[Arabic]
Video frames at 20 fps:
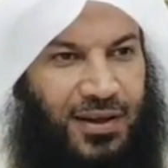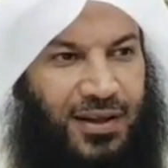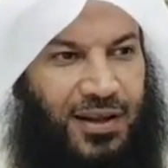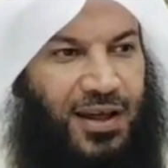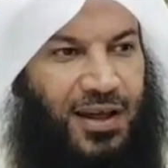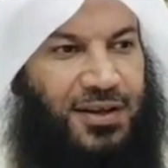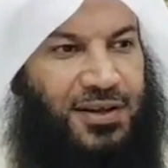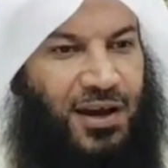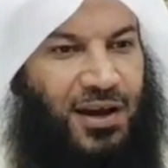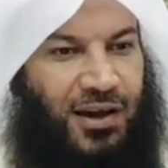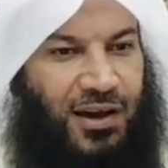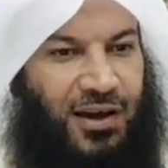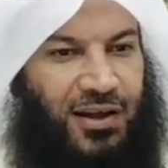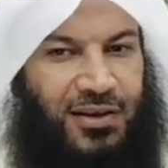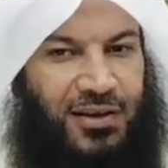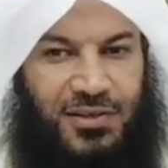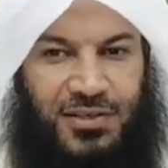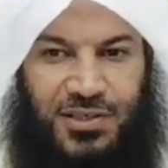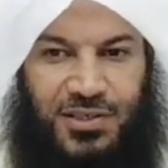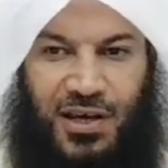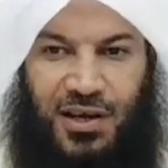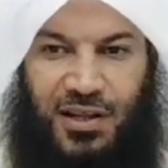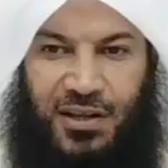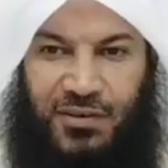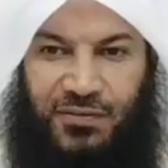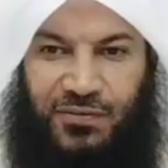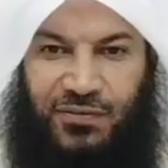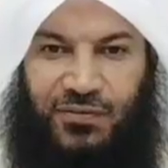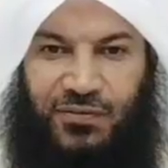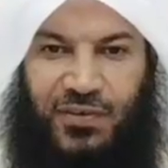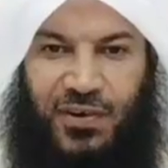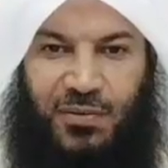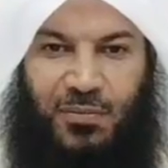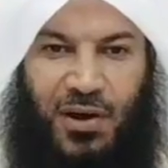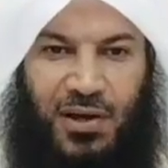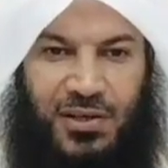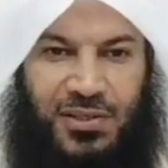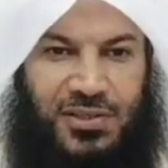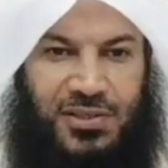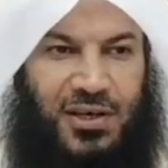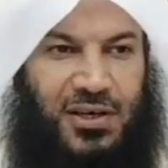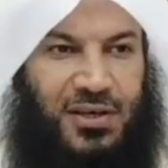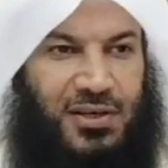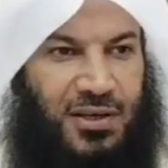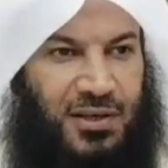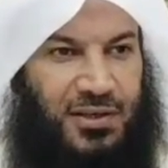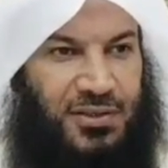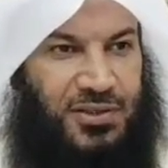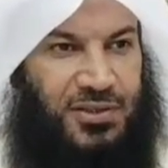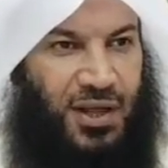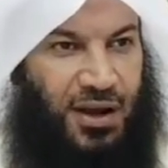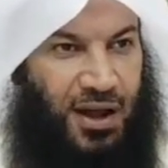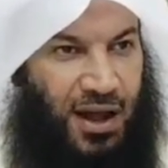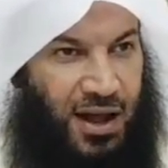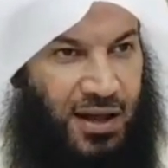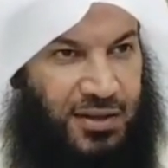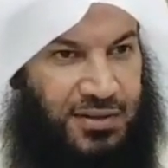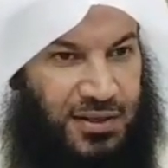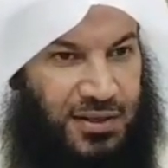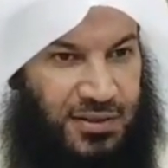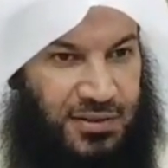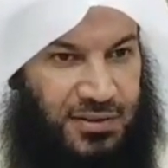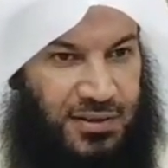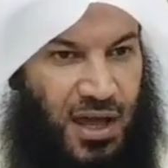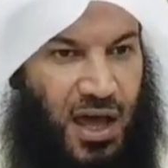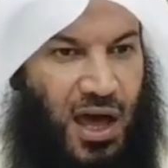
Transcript: لأن يقع الإنسان في المعصية صراحة